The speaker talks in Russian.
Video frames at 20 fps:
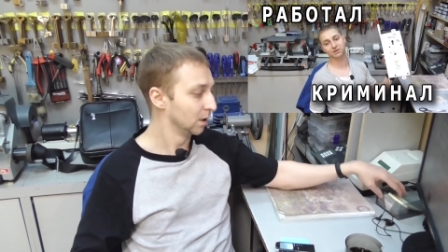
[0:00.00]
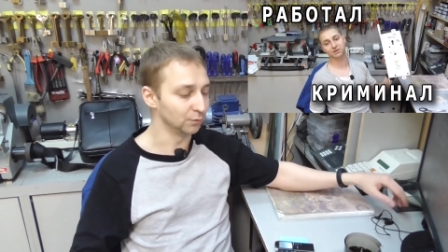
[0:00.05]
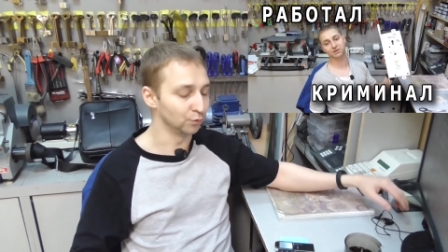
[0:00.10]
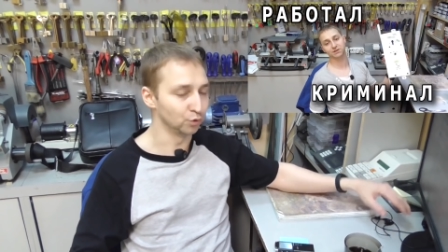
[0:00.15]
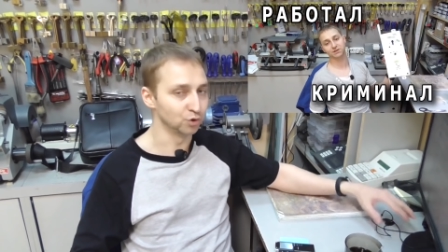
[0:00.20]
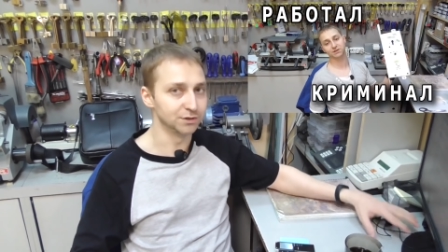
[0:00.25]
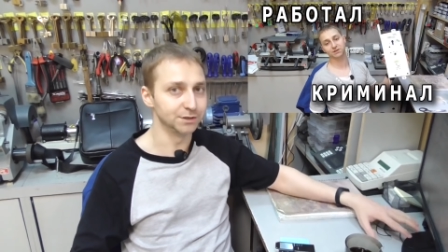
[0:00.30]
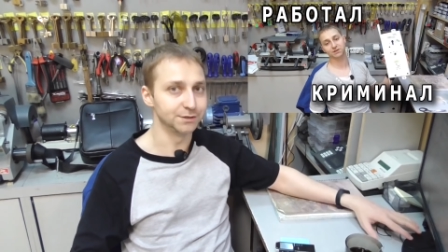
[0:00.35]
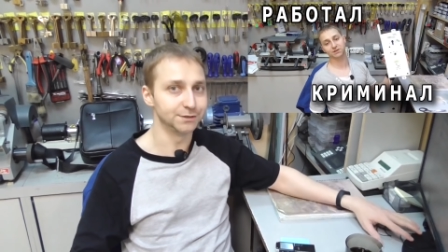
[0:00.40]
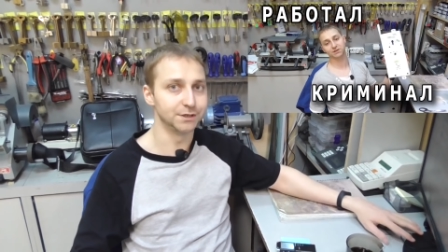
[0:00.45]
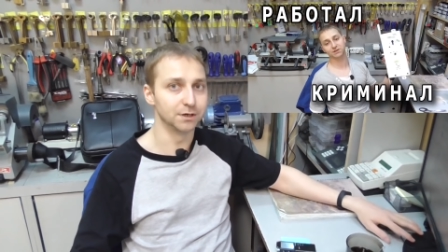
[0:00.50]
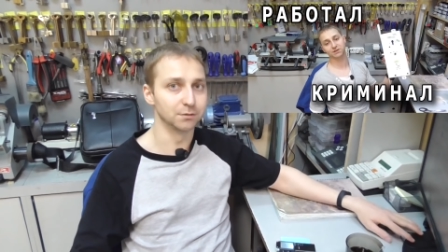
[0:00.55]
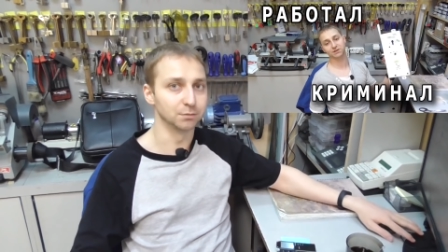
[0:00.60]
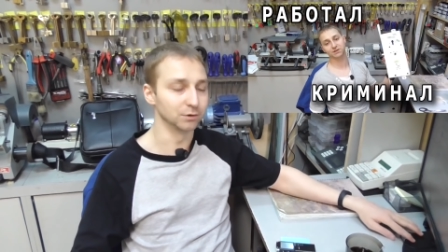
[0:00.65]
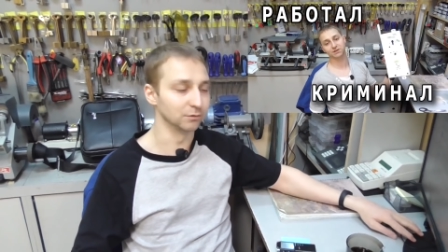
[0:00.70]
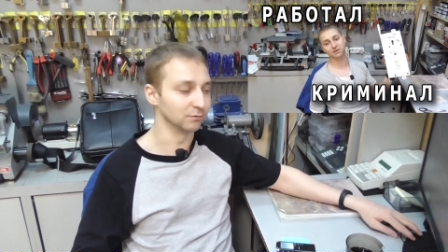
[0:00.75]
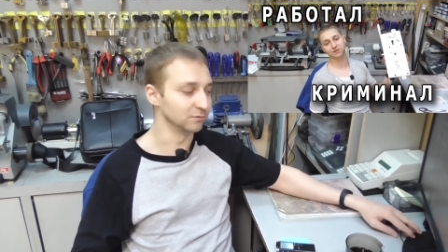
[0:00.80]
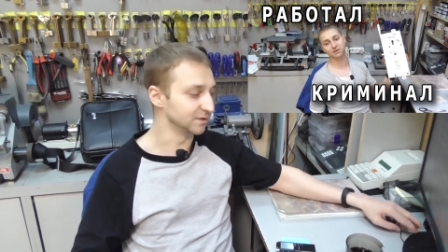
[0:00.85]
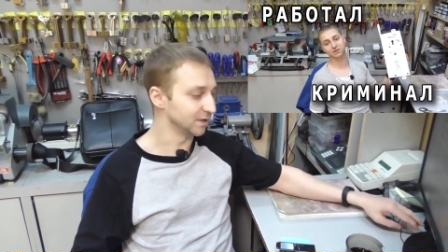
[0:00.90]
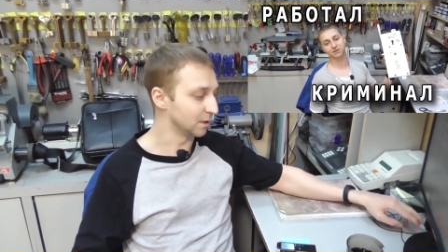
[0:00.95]

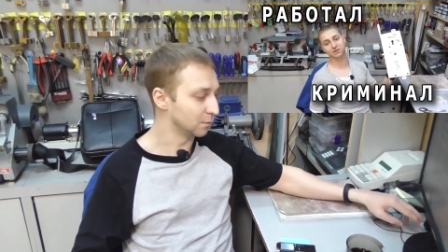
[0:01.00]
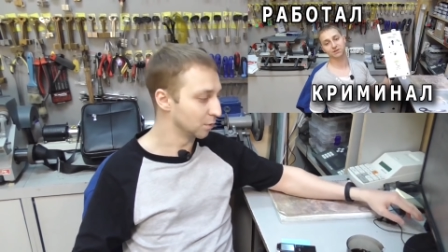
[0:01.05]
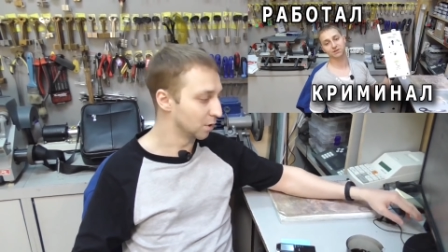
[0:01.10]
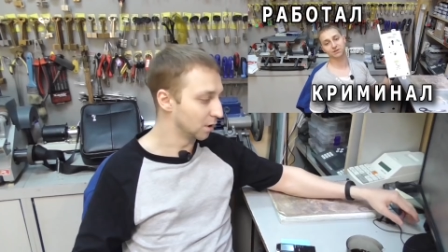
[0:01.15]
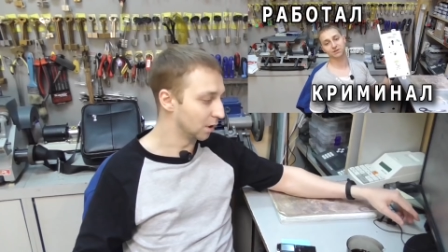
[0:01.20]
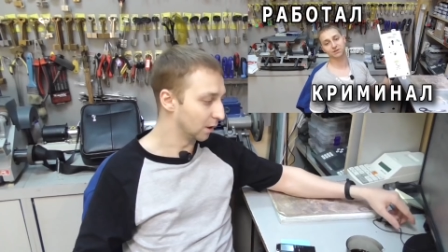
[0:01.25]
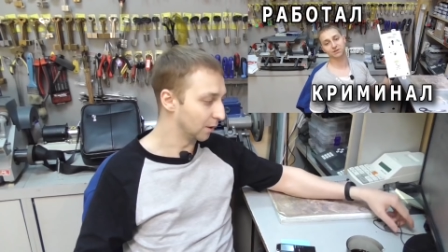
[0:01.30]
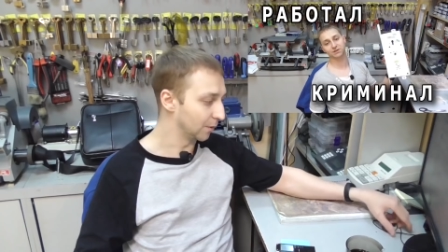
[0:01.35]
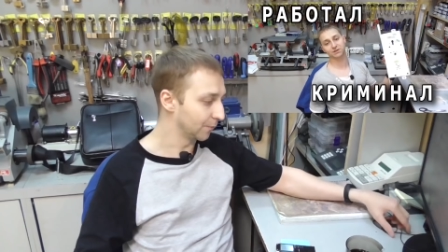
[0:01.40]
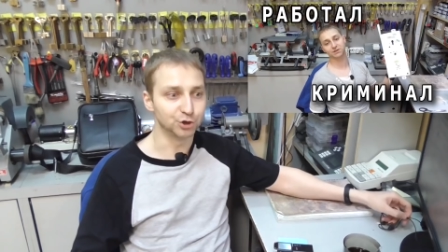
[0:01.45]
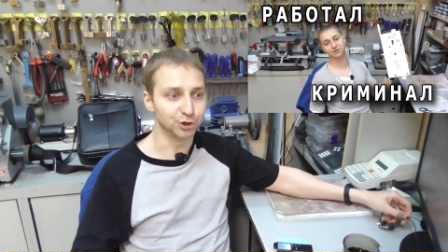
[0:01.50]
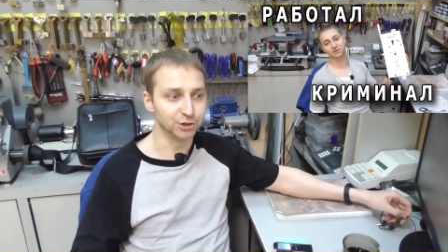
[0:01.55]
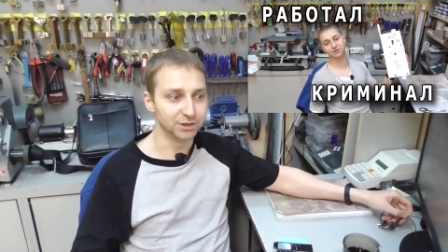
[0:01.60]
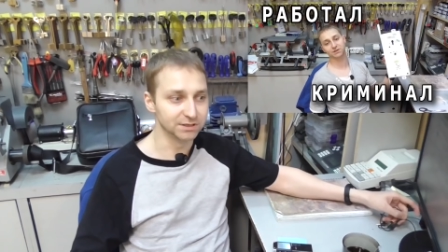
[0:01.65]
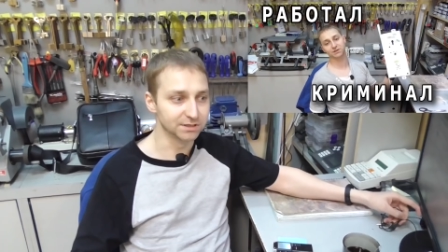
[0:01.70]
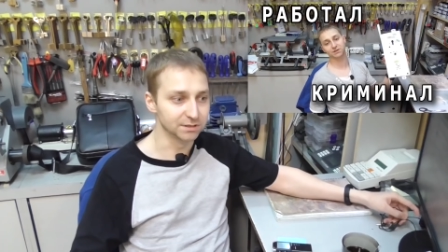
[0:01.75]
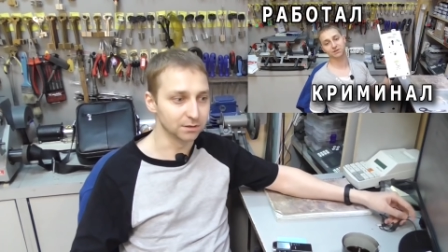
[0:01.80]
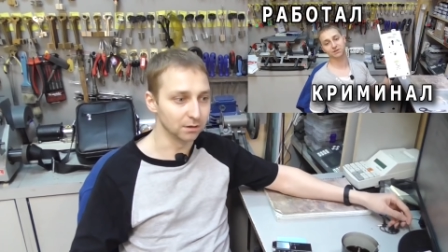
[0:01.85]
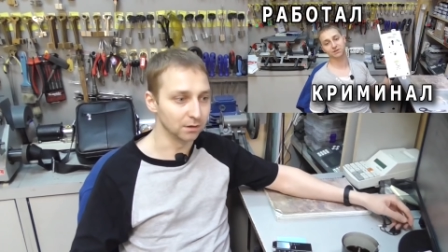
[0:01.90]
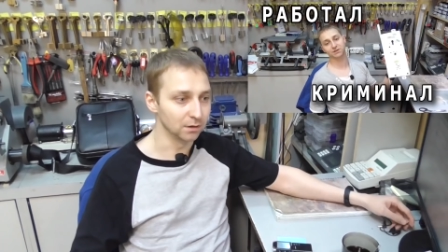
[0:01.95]
двухсистемного замка
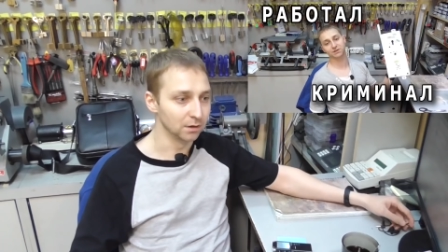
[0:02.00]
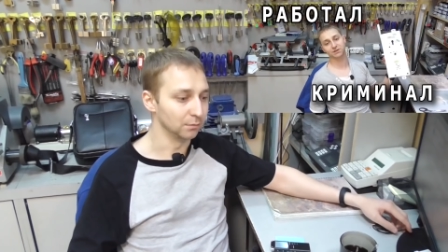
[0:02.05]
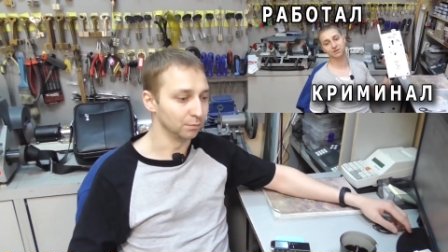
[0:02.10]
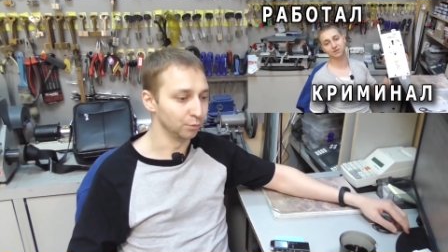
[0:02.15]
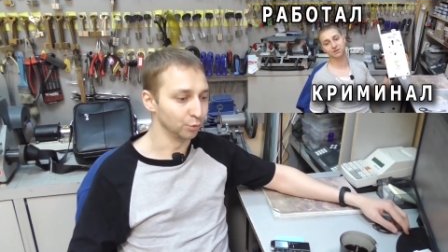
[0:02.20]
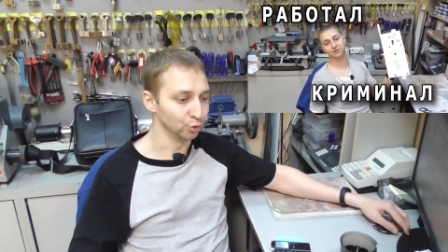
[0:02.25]
Чиза,